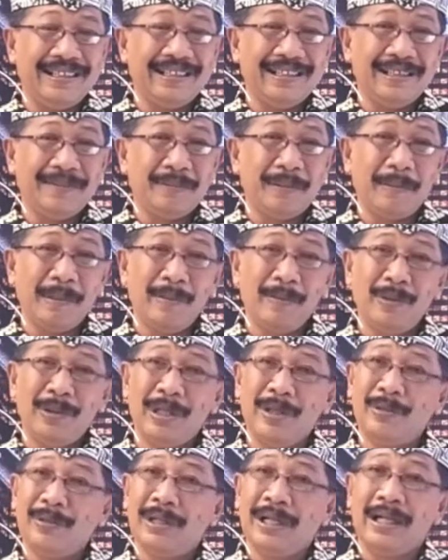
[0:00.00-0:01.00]
uh, Bapak Ibu
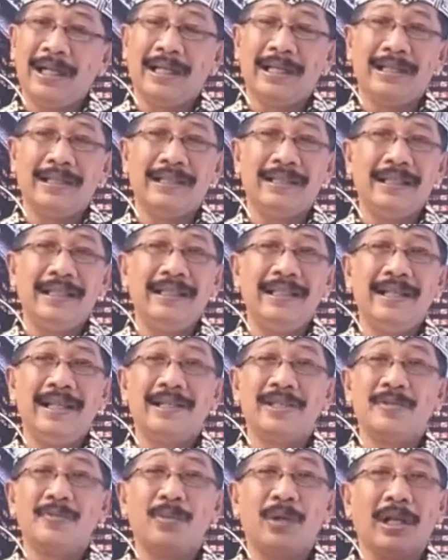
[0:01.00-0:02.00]
dan undangan
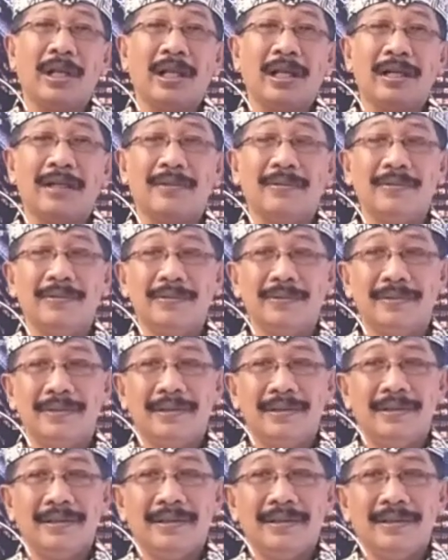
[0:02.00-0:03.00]
inilah sebuah lagu
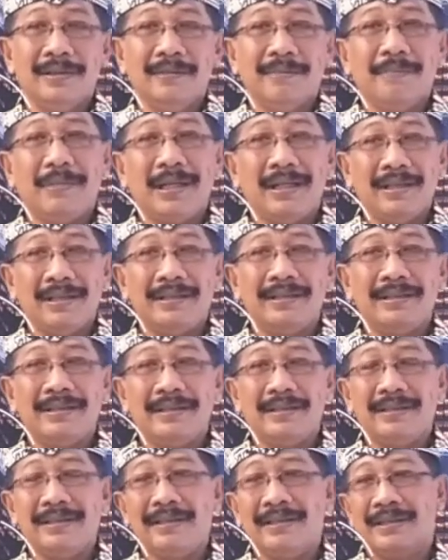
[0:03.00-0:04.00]

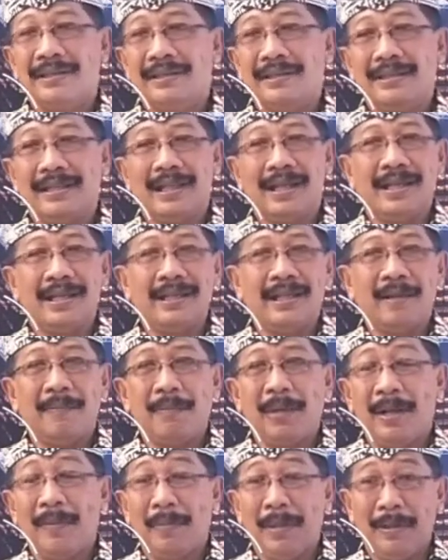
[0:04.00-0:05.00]
manis eh, karya
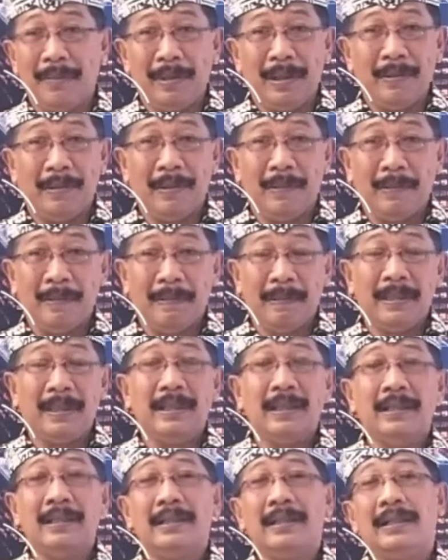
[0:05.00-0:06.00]
bla bla bla bla bla
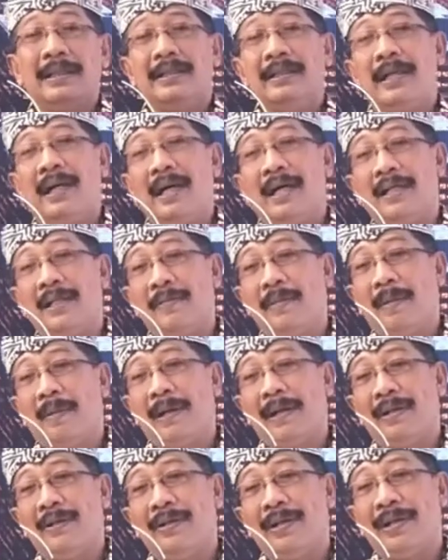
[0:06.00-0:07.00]
yang
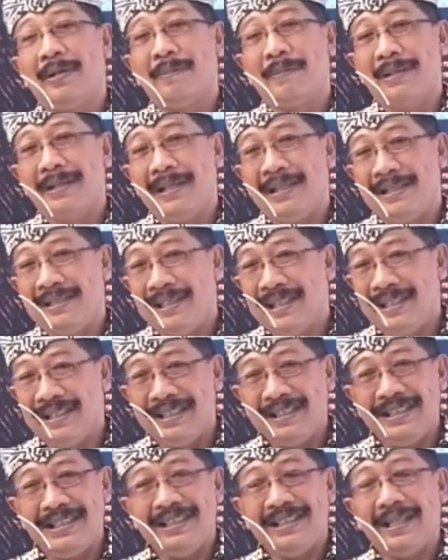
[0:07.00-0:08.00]
dibawakan oleh penyanyi
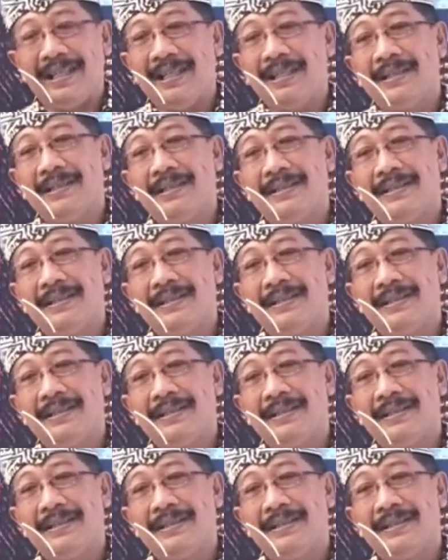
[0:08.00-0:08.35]
cantik kita.